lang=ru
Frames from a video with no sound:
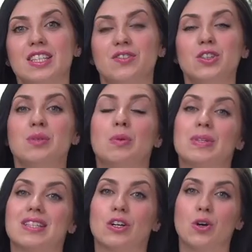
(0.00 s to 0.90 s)
Сегодня мы
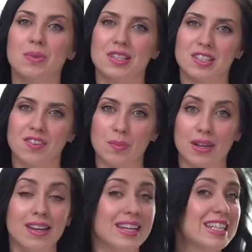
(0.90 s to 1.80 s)
познакомились с
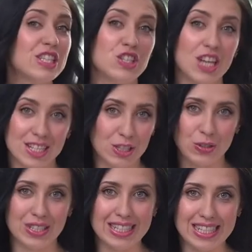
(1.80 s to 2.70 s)
вами лишь с
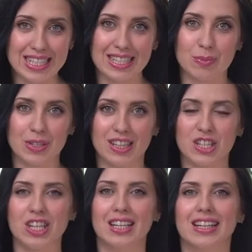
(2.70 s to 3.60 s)
частью интересных
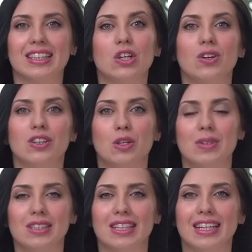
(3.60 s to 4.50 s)
предложений каталога
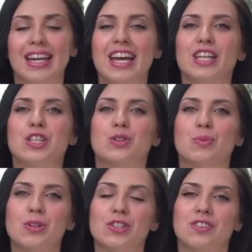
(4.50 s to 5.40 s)
номер 3. Еще
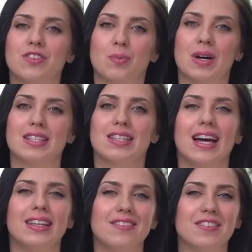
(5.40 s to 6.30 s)
больше информации
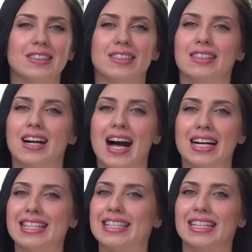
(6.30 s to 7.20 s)
о новинках,
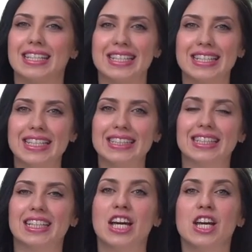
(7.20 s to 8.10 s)
акциях и
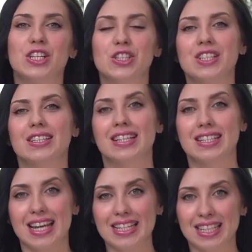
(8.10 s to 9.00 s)
скидках ищите на
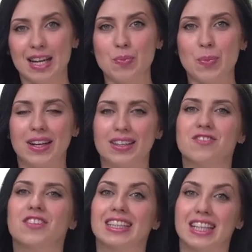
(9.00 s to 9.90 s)
сайте компании,
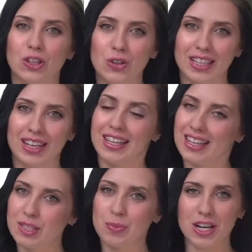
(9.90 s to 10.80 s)
в каталоге
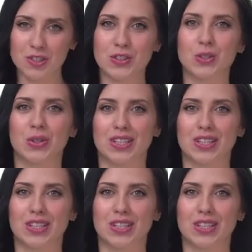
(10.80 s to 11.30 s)
или спрашивайте у